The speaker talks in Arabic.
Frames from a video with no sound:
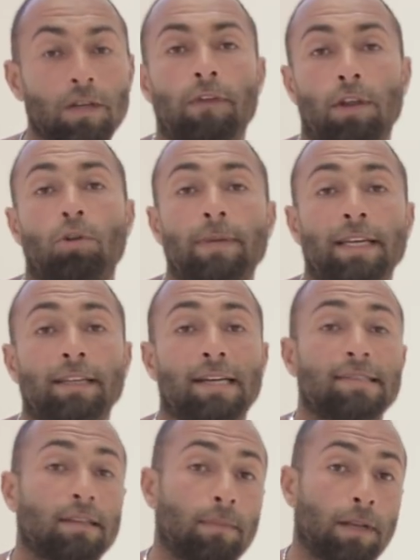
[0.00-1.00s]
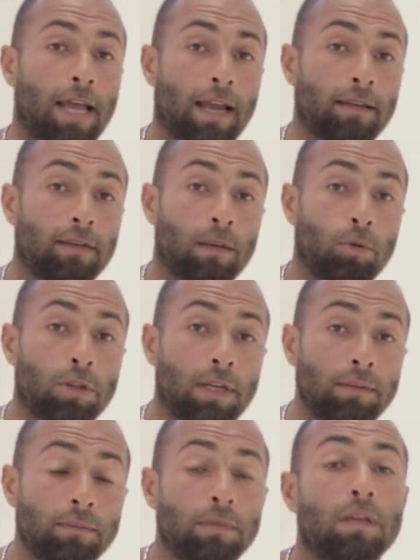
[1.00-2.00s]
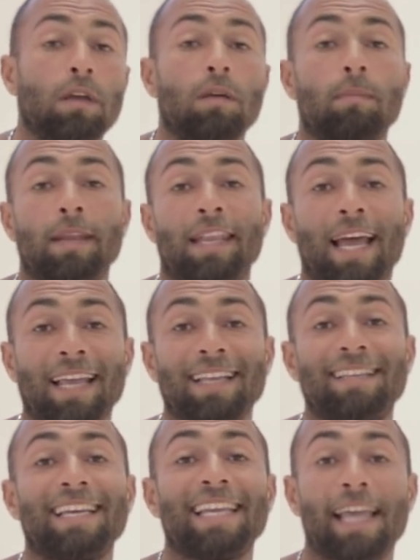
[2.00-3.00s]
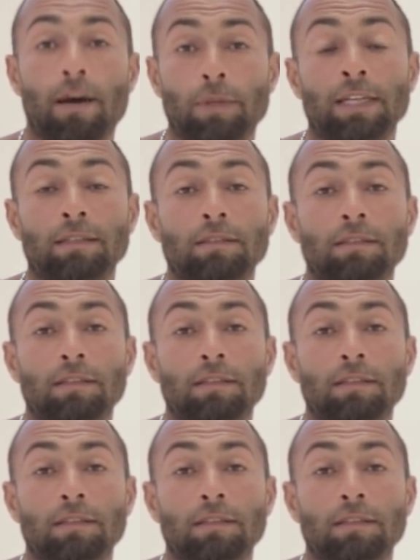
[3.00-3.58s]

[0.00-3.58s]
فالنوم بتاعي اتحسن من ناحيه المده من ناحيه الجوده